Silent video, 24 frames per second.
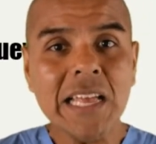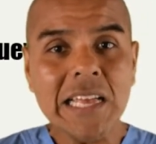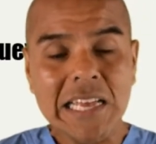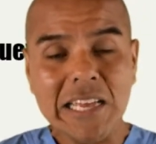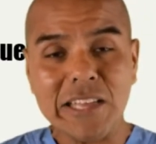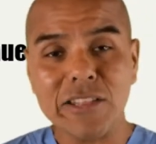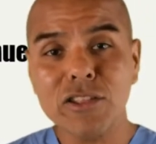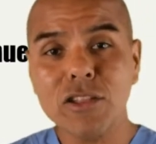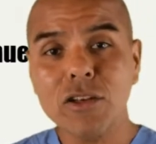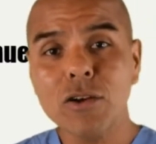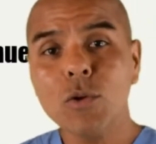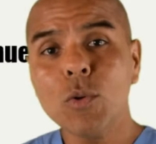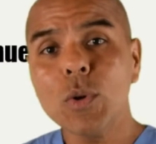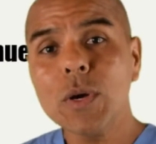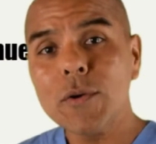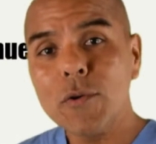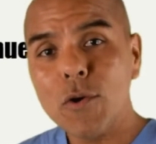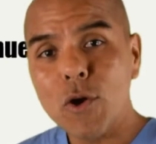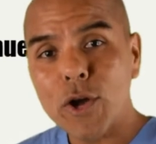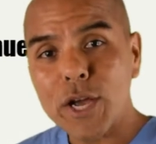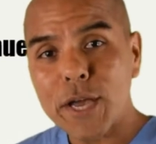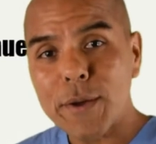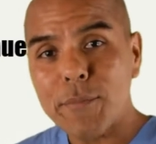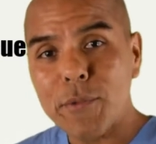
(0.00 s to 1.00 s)
Estos
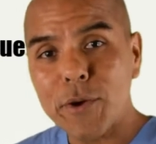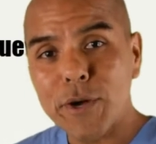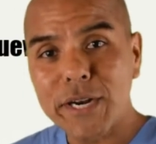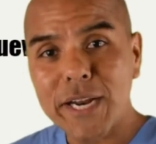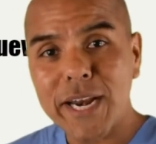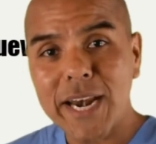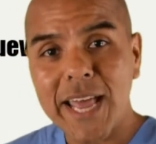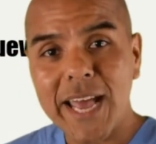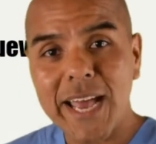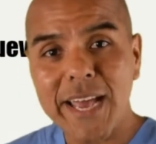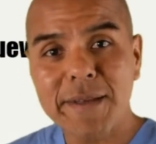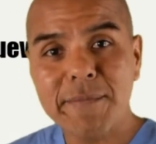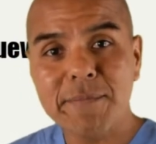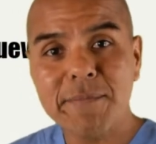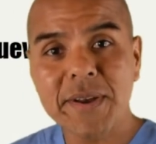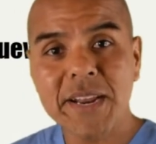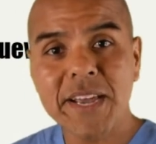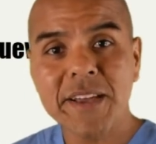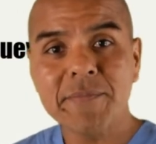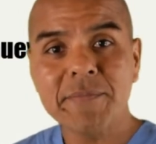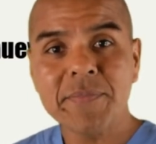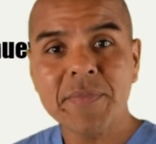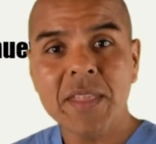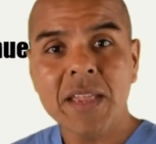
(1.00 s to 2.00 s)
huevos que pone la
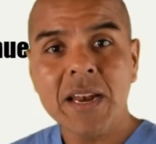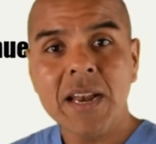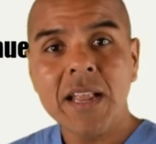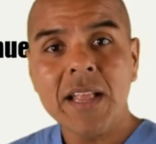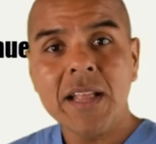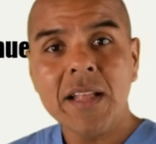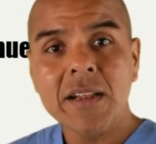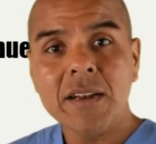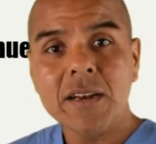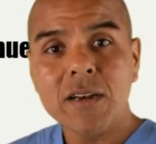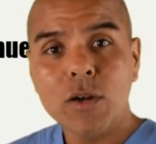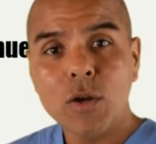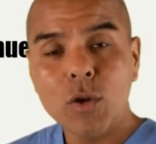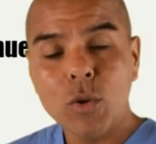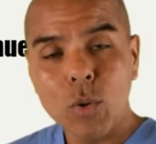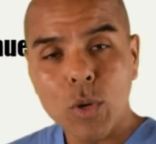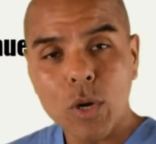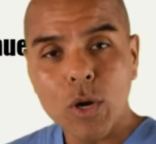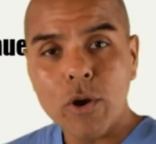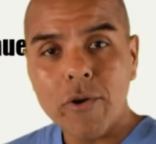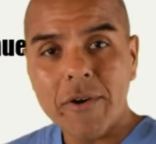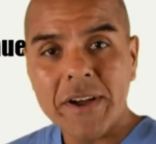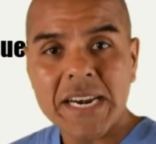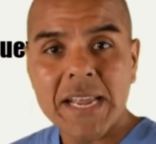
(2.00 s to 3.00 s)
hembra
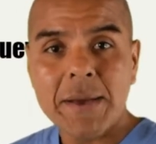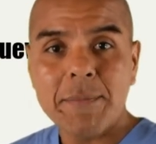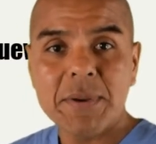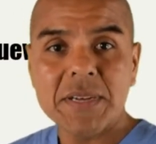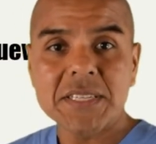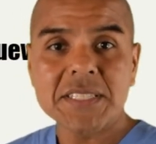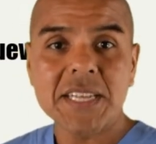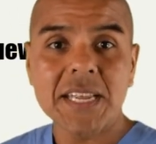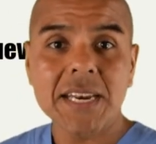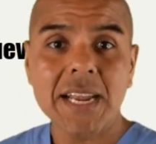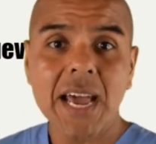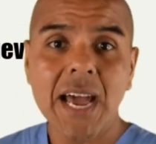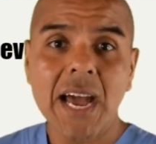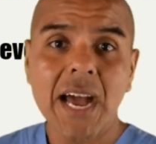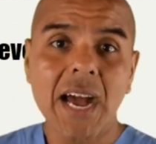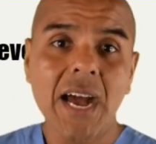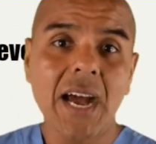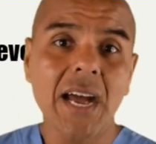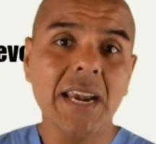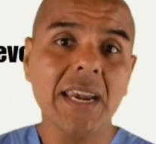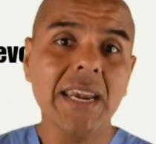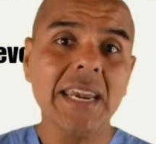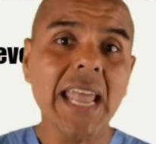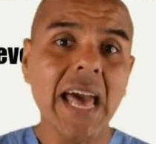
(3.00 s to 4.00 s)
luego van a pasar
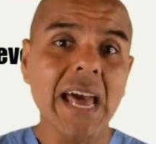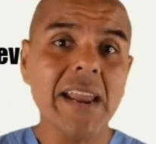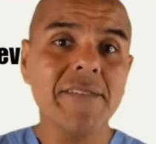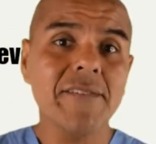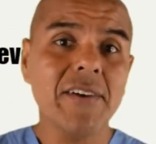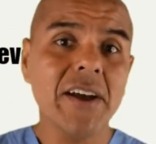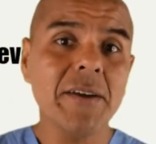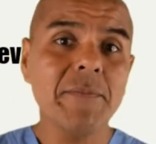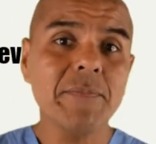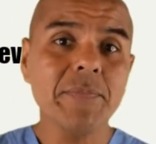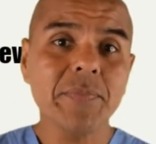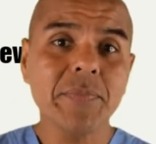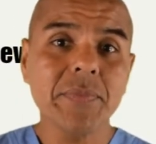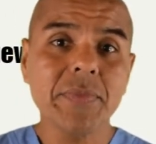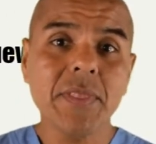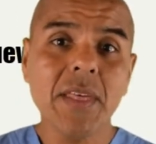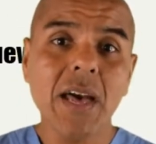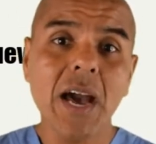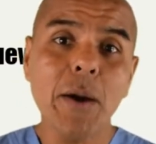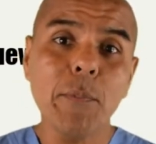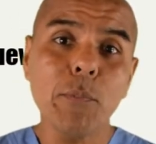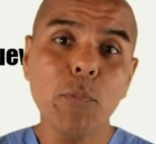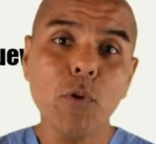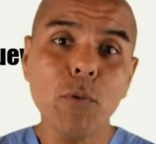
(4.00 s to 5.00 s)
a larva,
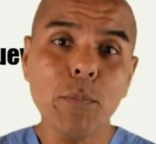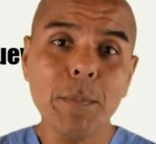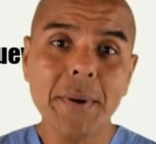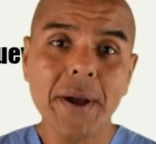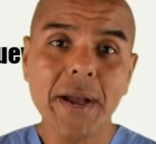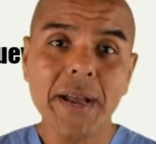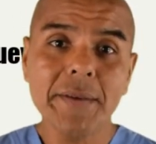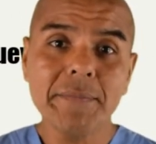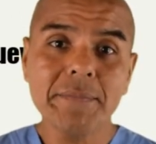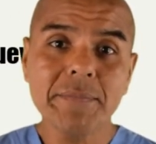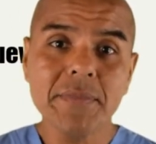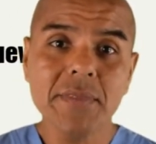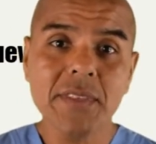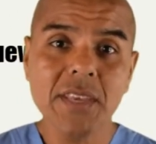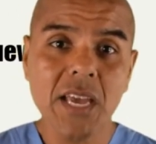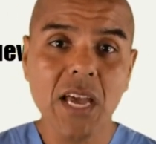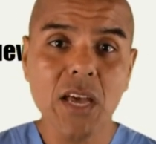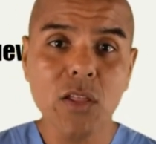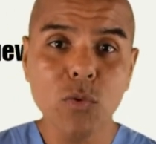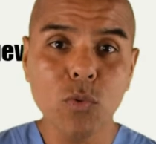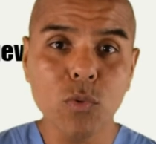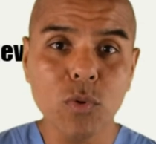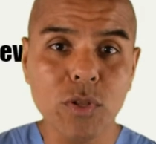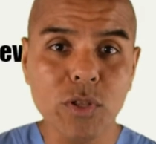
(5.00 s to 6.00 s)
a pupa y
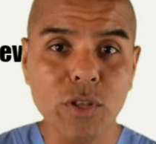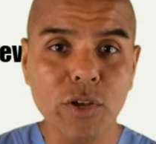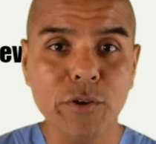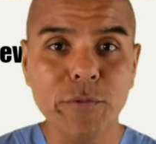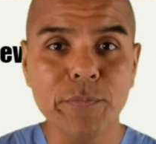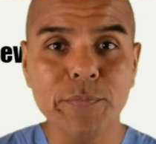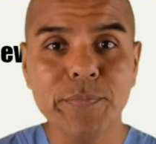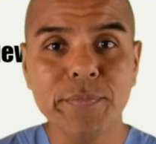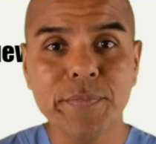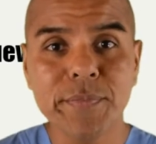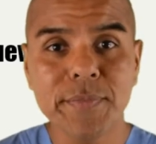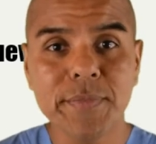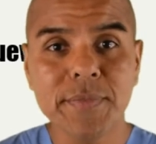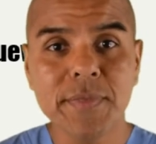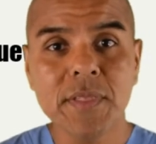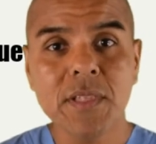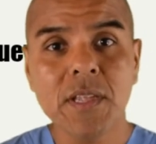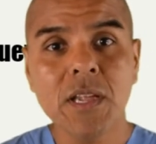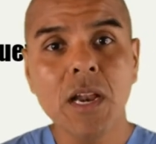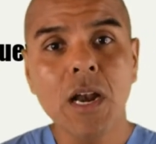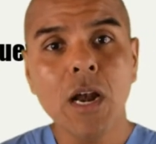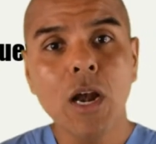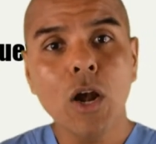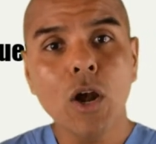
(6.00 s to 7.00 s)
adulto.
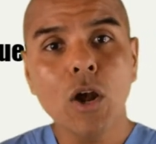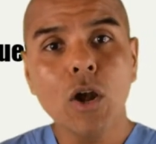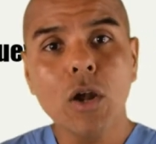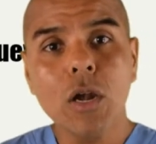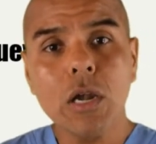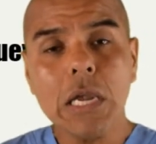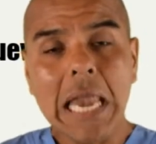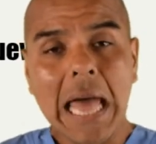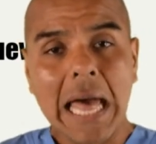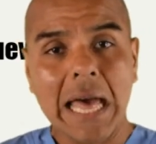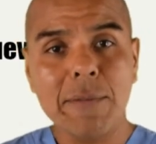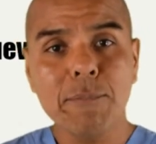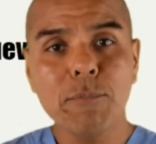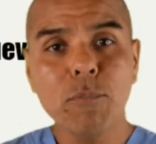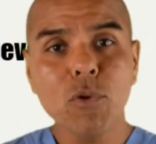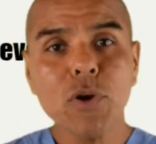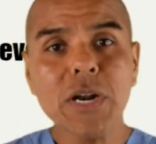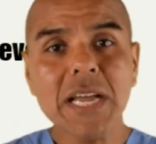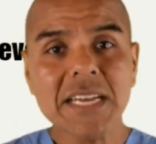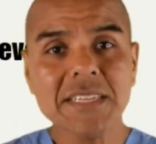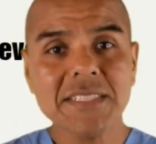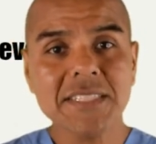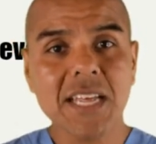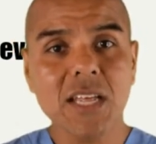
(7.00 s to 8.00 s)
Las
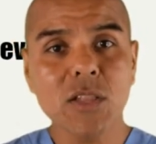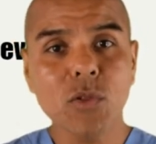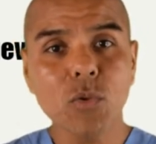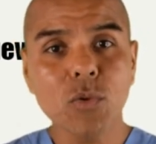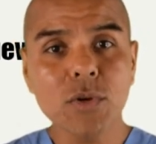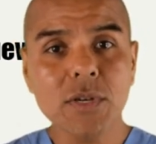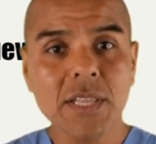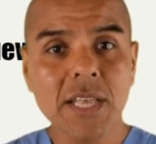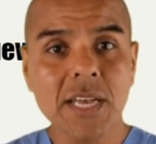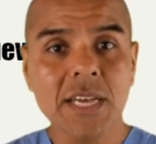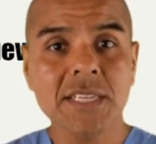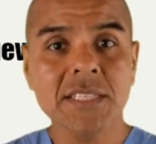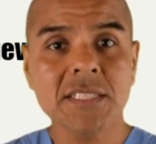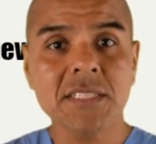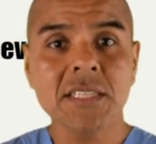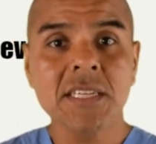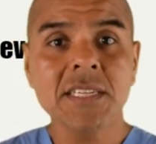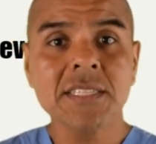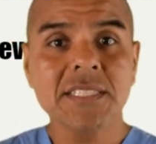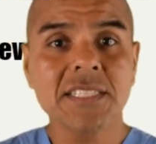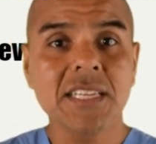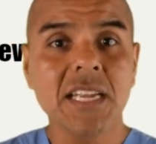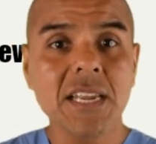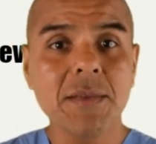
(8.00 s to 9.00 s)
pulgas adultas
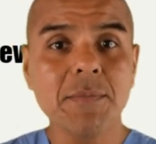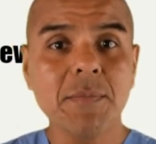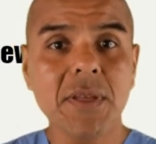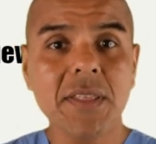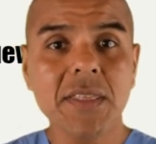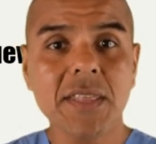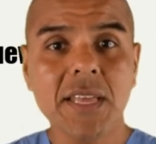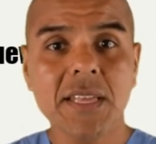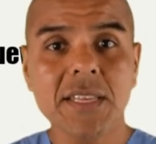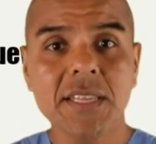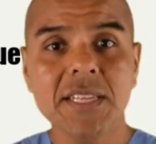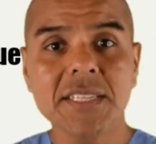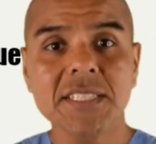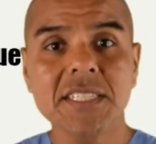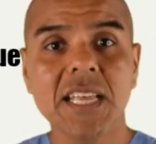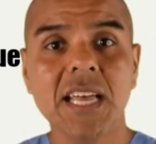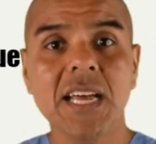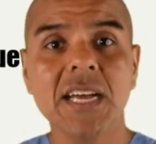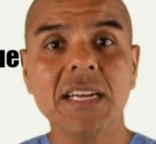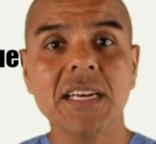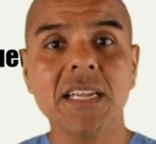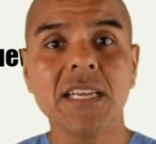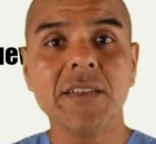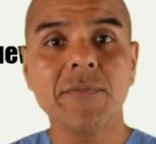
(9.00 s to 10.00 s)
se alimentan de
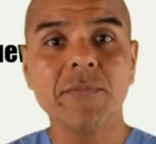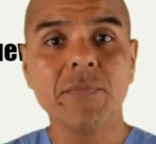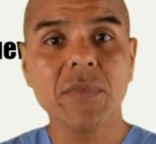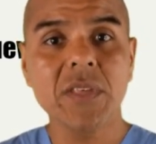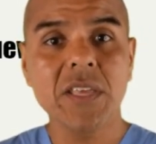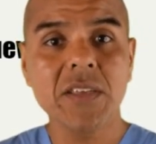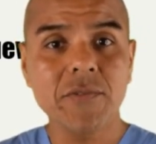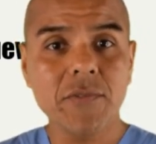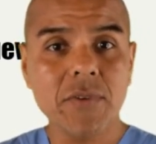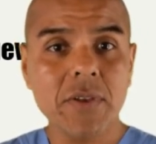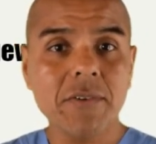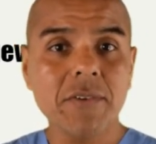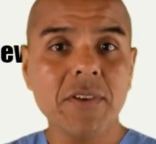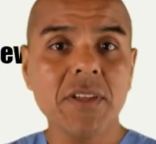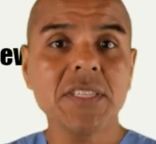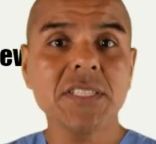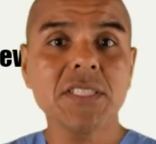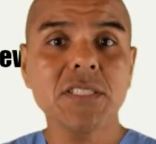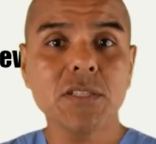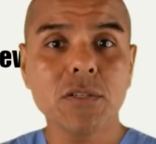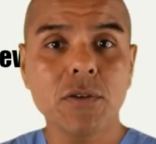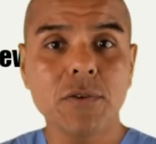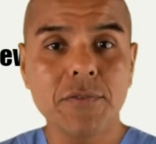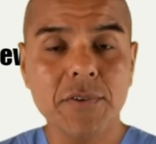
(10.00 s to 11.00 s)
sangre y viven
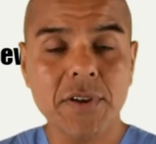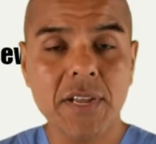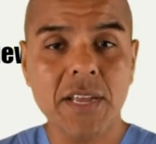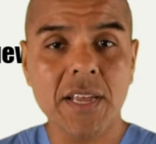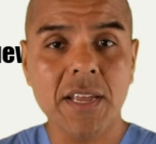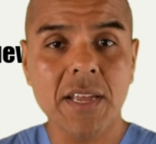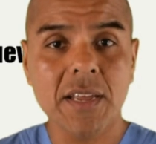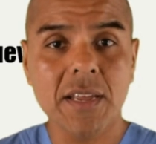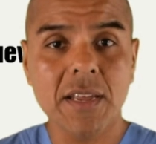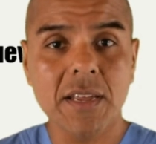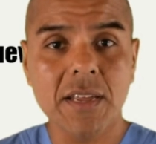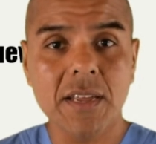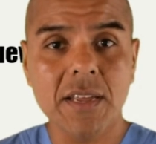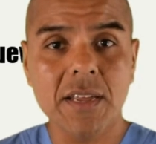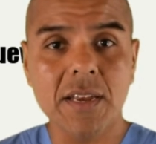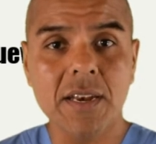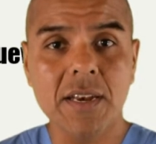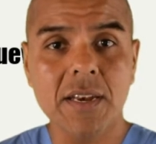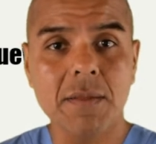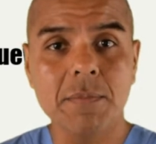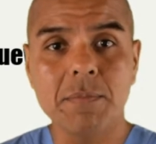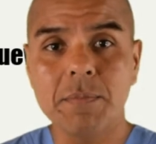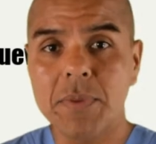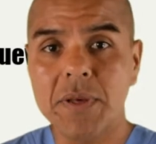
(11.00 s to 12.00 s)
sobre
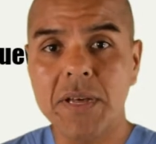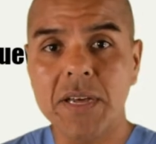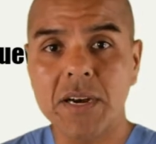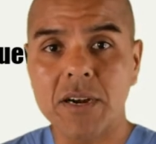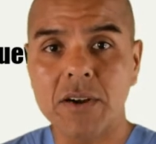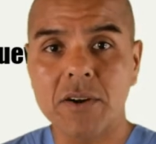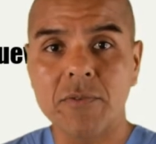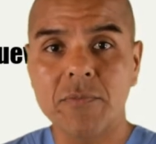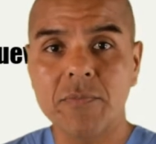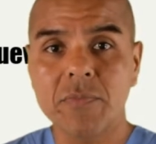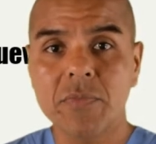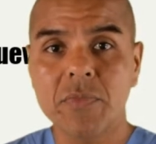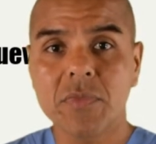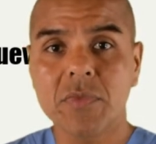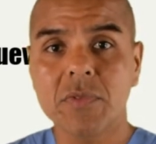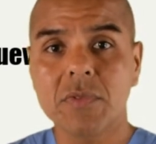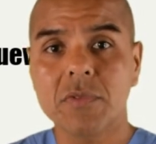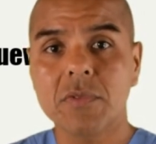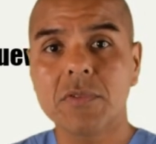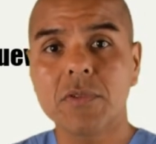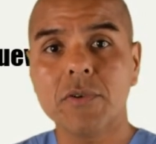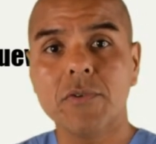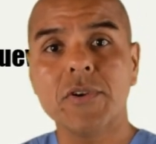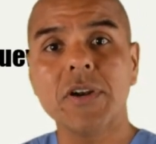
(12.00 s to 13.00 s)
el perro,
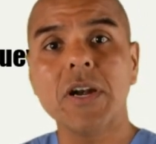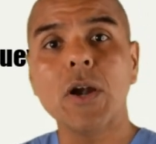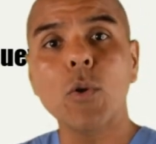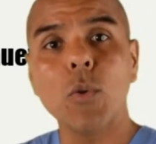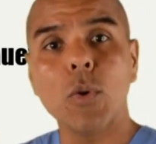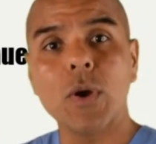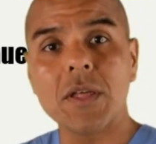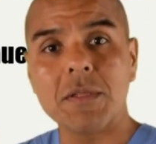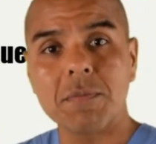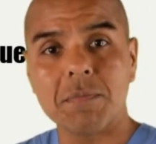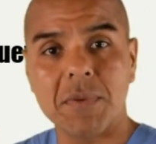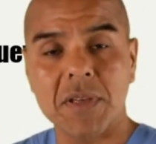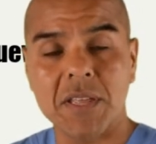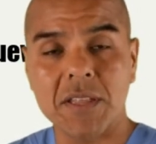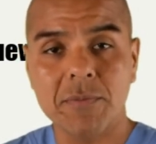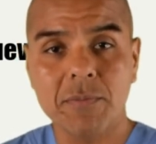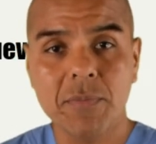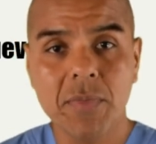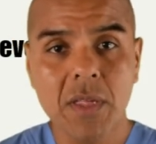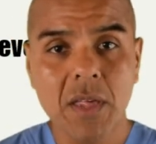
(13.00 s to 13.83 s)
sobre el huésped,